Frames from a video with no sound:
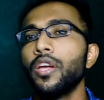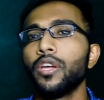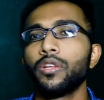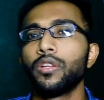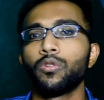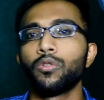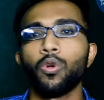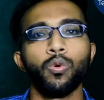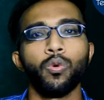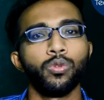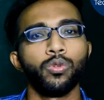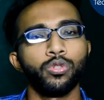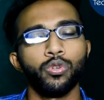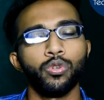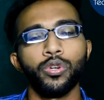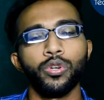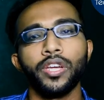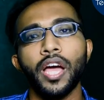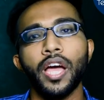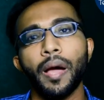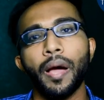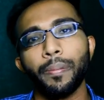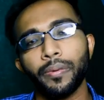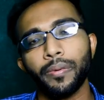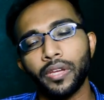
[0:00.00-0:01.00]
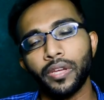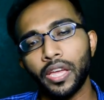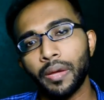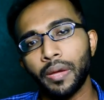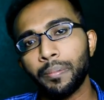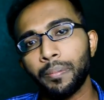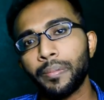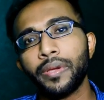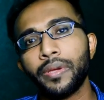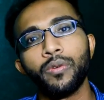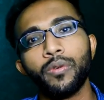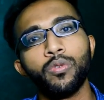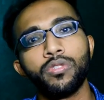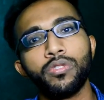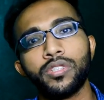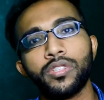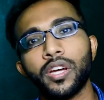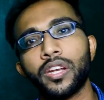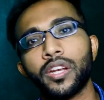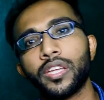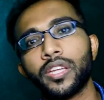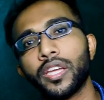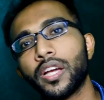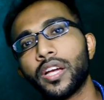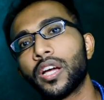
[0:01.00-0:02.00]
तो उसको ही आप गेम में यूज
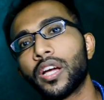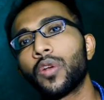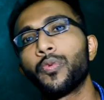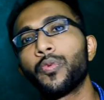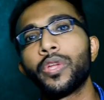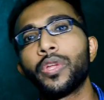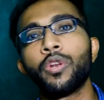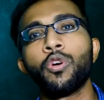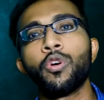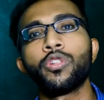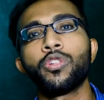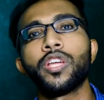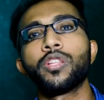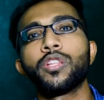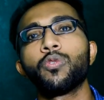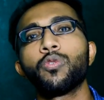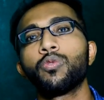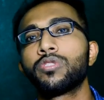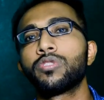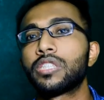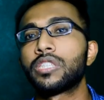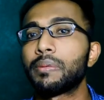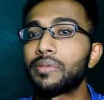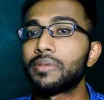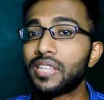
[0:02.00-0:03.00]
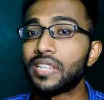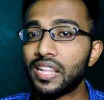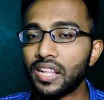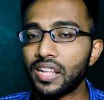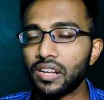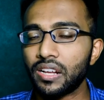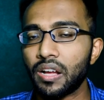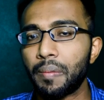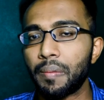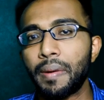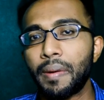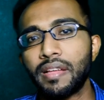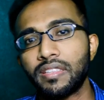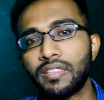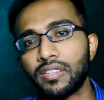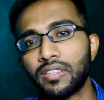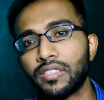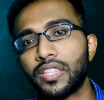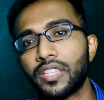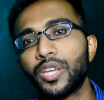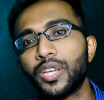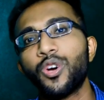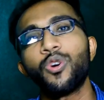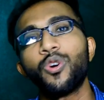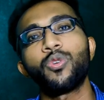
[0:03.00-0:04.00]
करके अगर विन होते तो उससे भी ज्यादा कमा
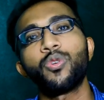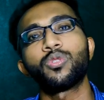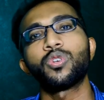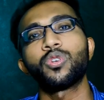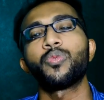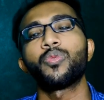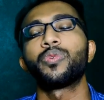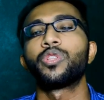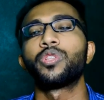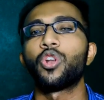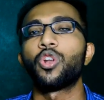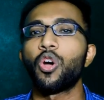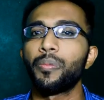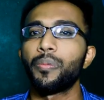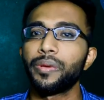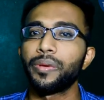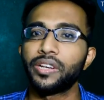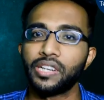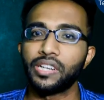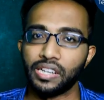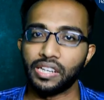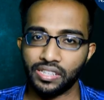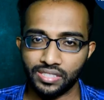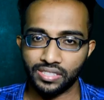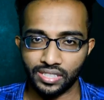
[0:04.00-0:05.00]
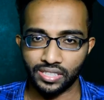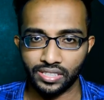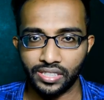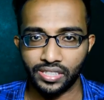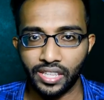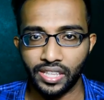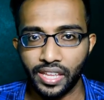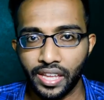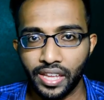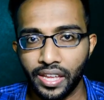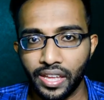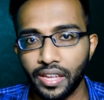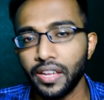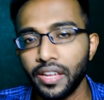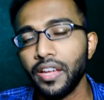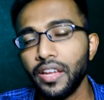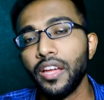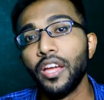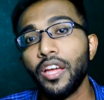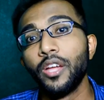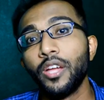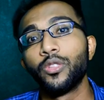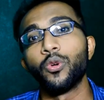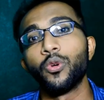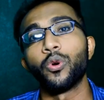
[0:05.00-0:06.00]
सकते हैं और उसको विद्रॉ भी कर सकते हैं
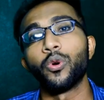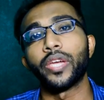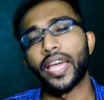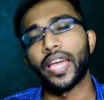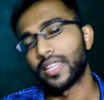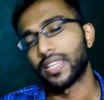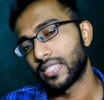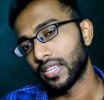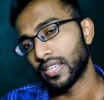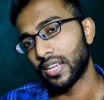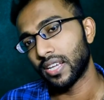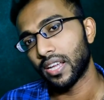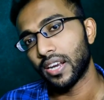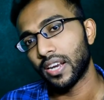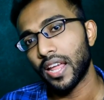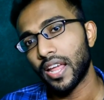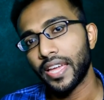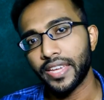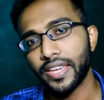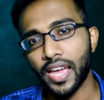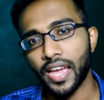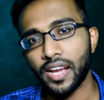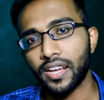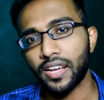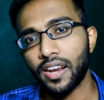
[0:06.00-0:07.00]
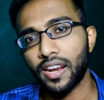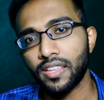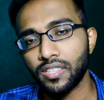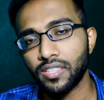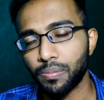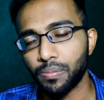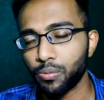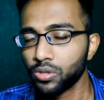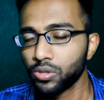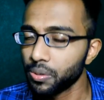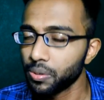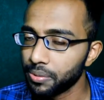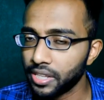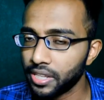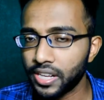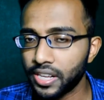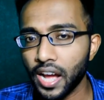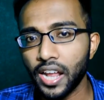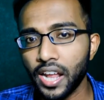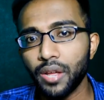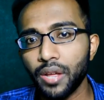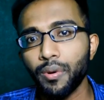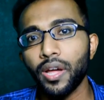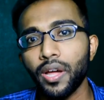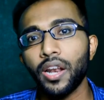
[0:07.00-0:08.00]
तो कैसे करना है क्या करना है सब कुछ अभी
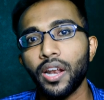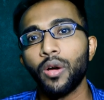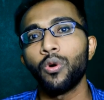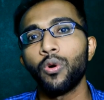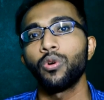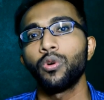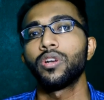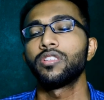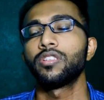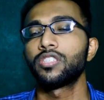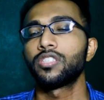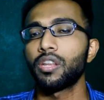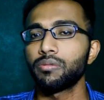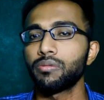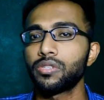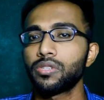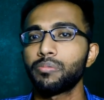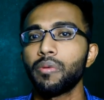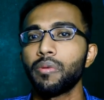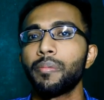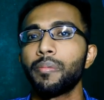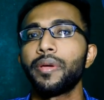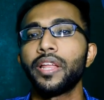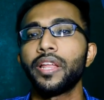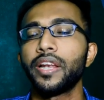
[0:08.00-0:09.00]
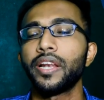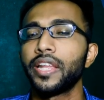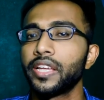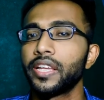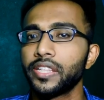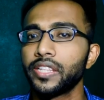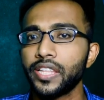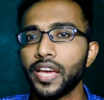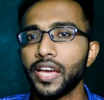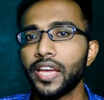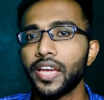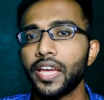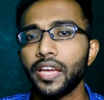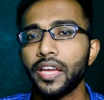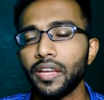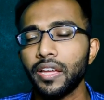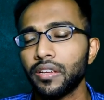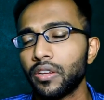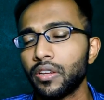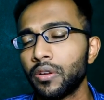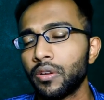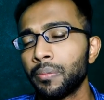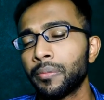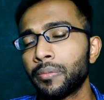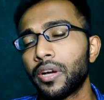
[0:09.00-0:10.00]
दिखाने वाला हूँ डिस्क्रिप्शन में मैंने लिंक दिया
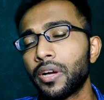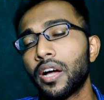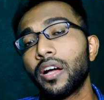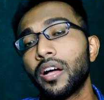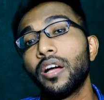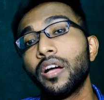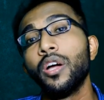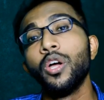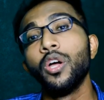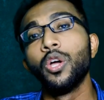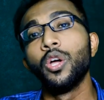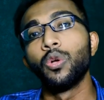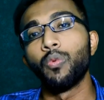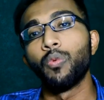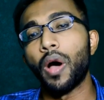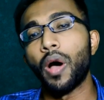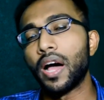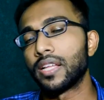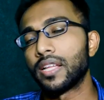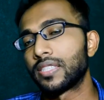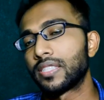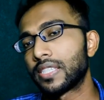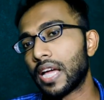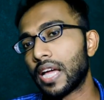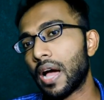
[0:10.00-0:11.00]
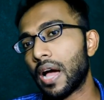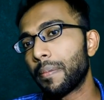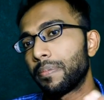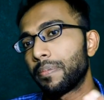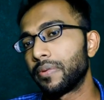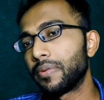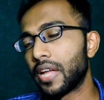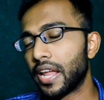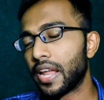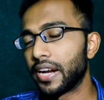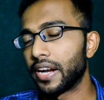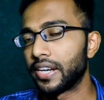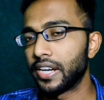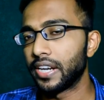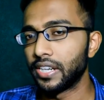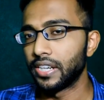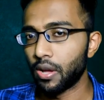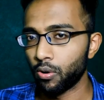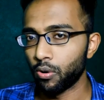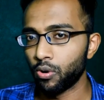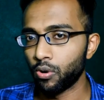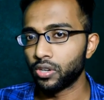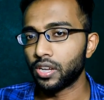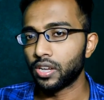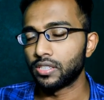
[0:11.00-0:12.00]
है गेम का वहां से आप डायरेक्टली
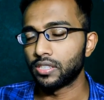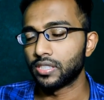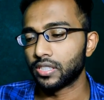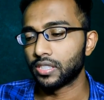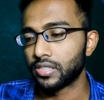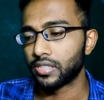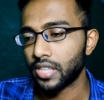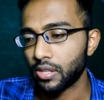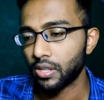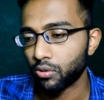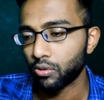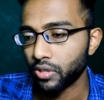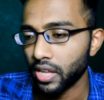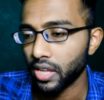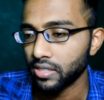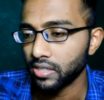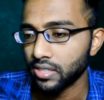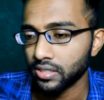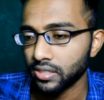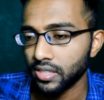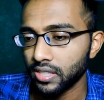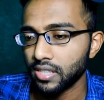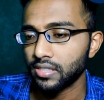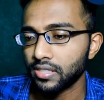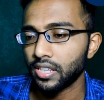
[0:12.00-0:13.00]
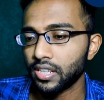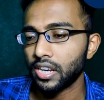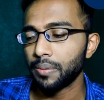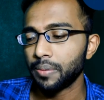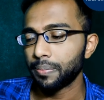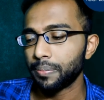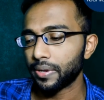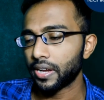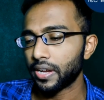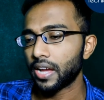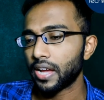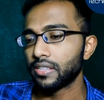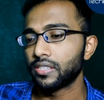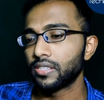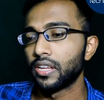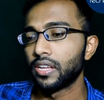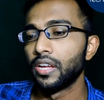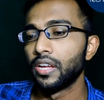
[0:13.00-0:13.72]
डाउनलोड कर सकते हैं तो देख सकते हैं स्क्रीन पे गाइस